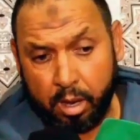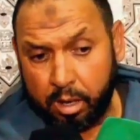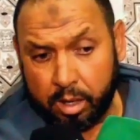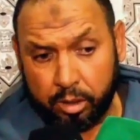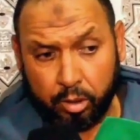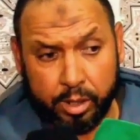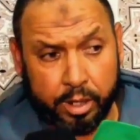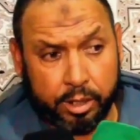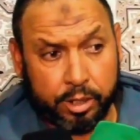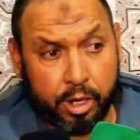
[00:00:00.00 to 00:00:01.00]
كندخل انا
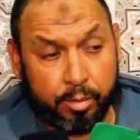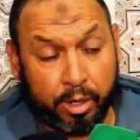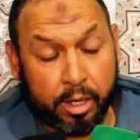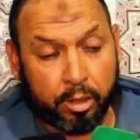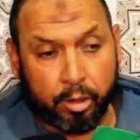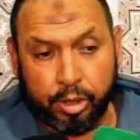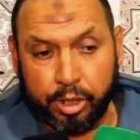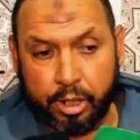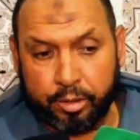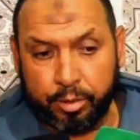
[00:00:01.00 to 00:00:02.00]
للجامع كتخرج
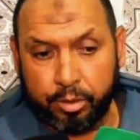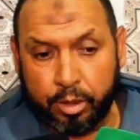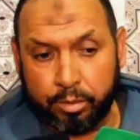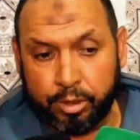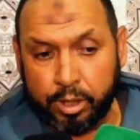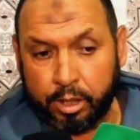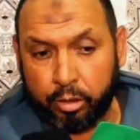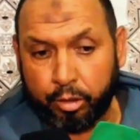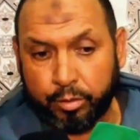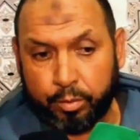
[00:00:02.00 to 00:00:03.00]
هي سميتو كتمشي هي
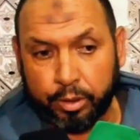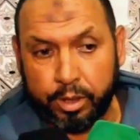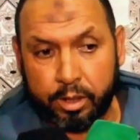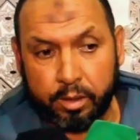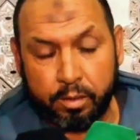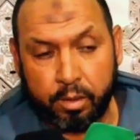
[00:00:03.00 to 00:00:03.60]
الترونسبور ديالها